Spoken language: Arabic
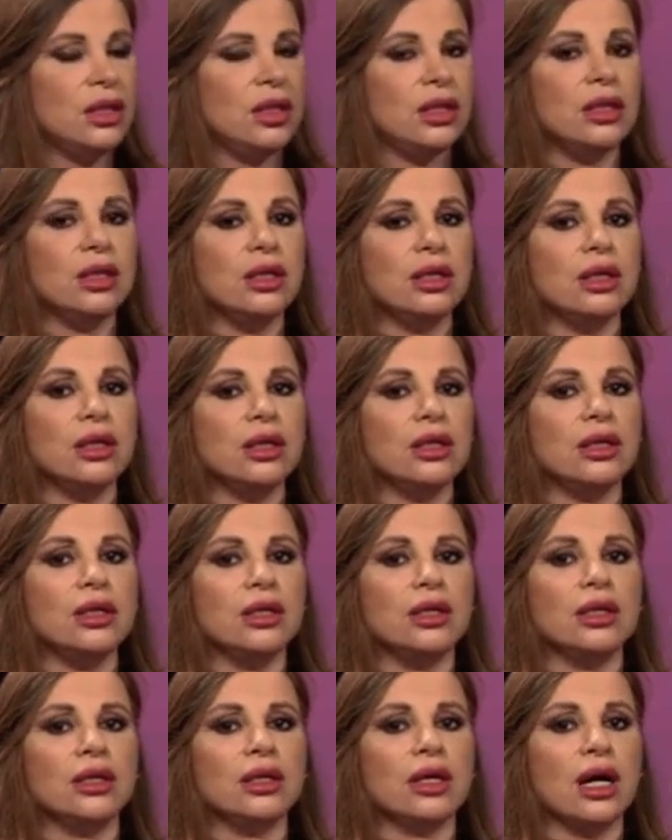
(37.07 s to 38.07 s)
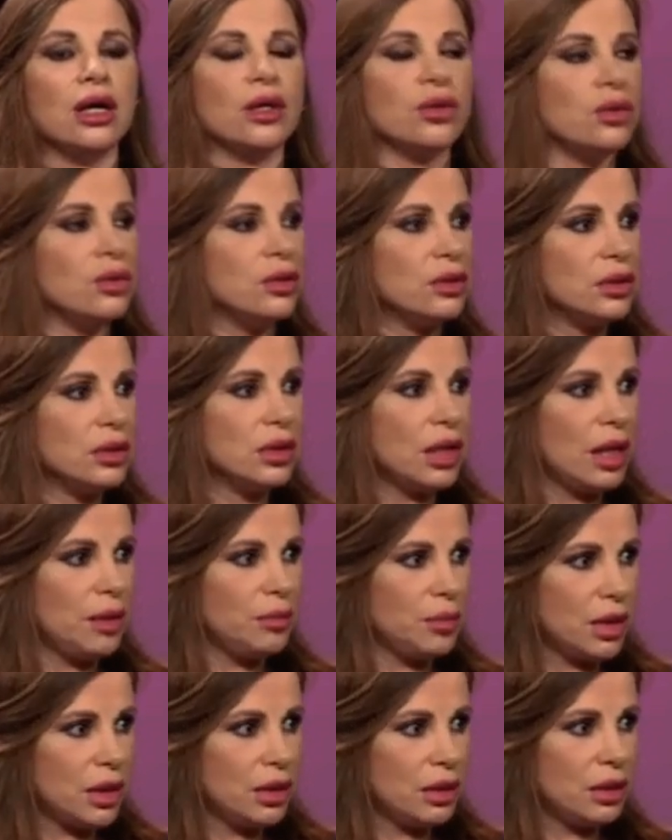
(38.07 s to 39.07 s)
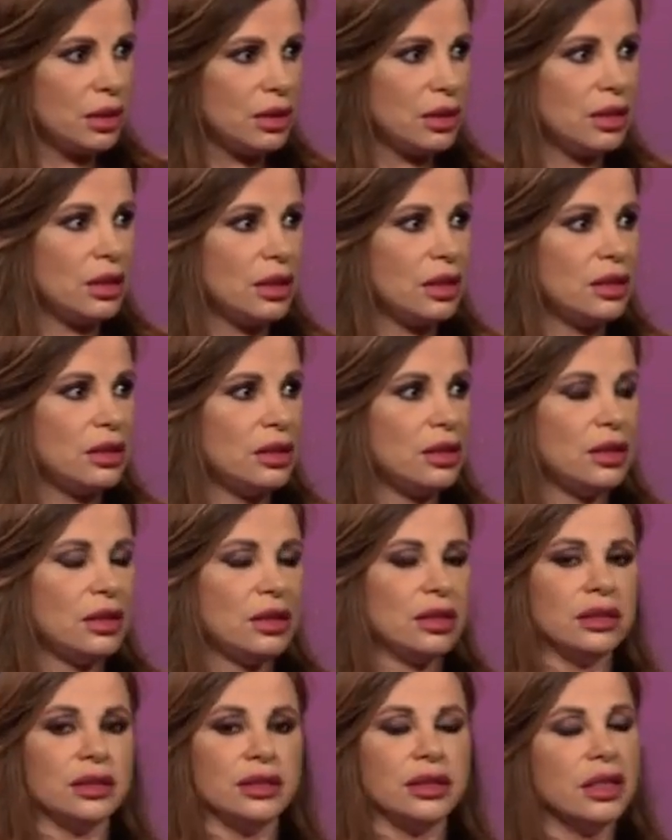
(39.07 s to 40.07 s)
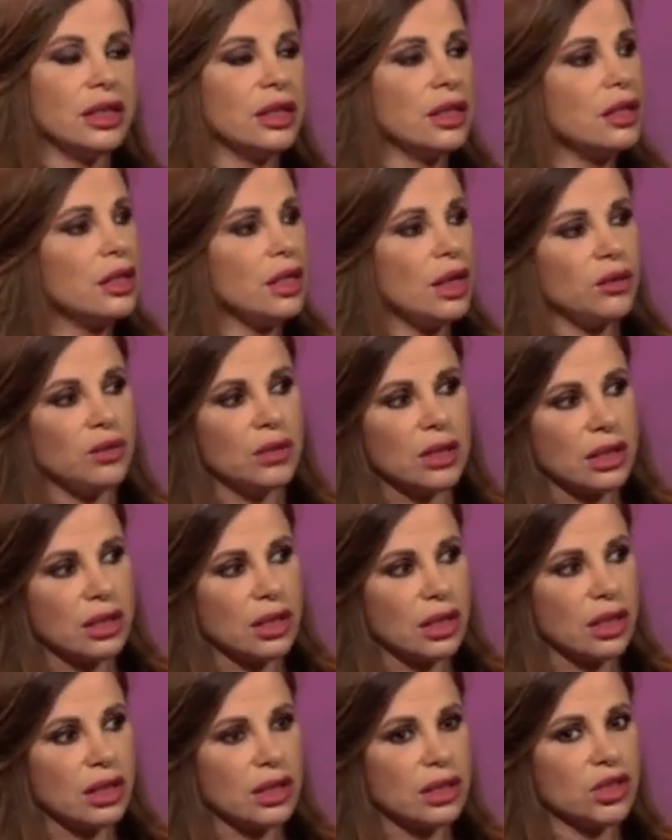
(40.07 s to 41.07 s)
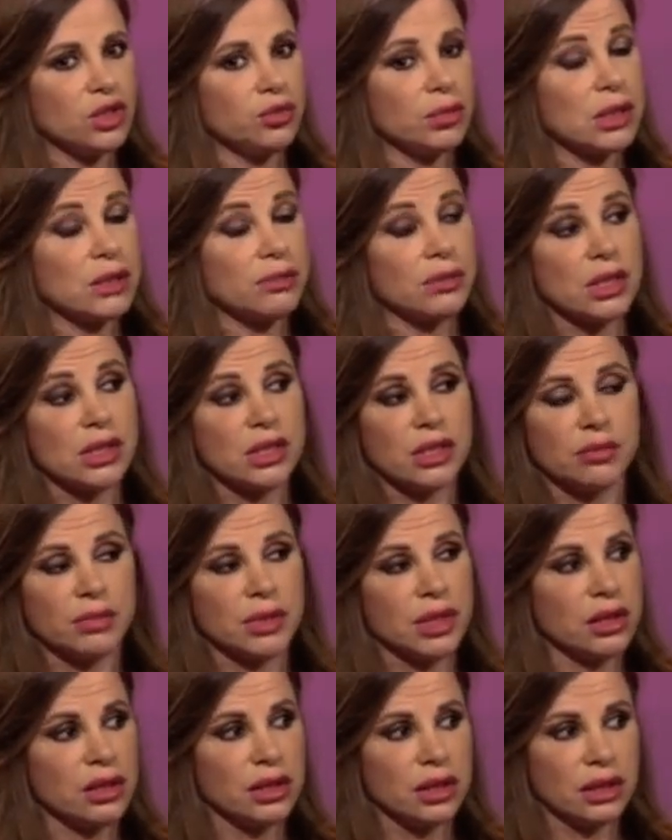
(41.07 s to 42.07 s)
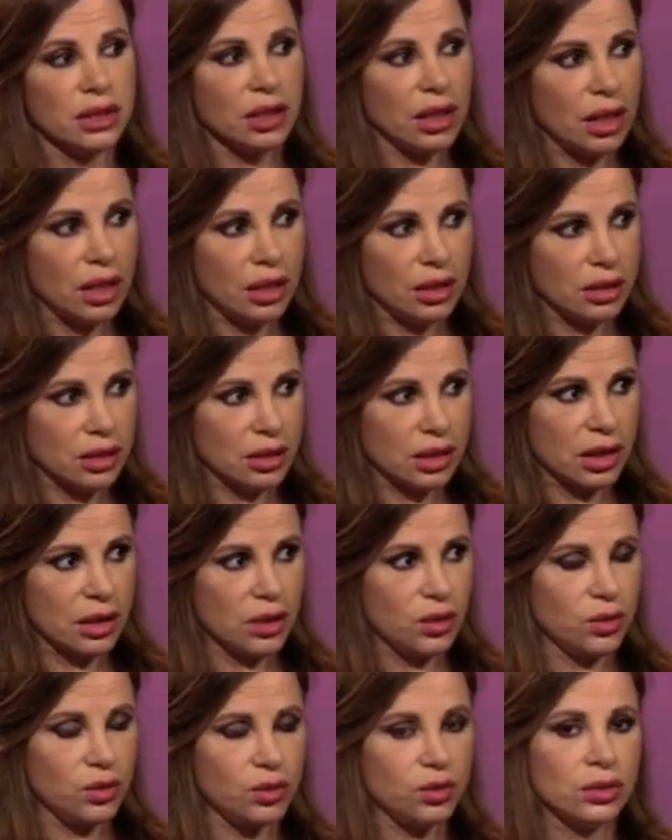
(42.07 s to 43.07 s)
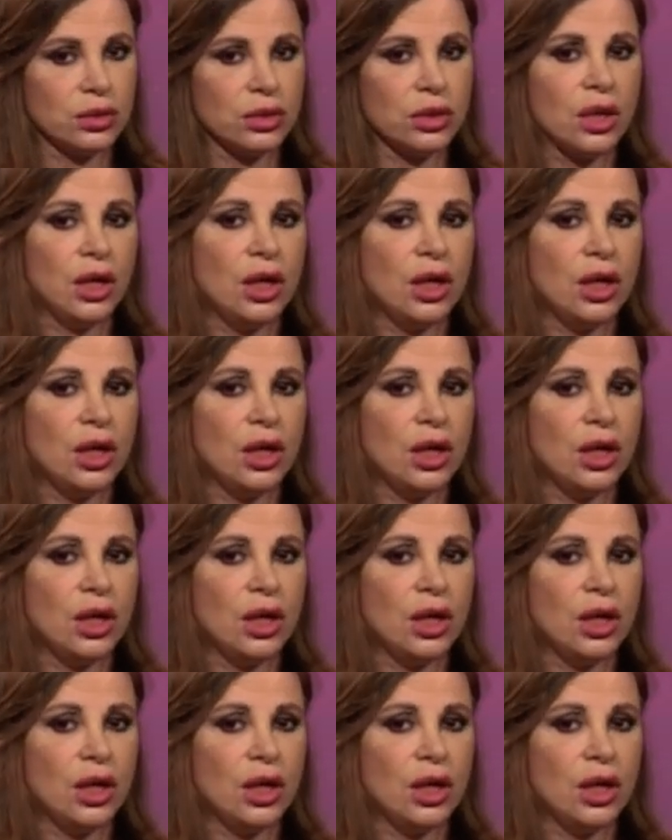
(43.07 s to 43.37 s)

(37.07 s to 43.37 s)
آه عقد عمل للداخل او للخارج بس منصب كتير عالي رح يكون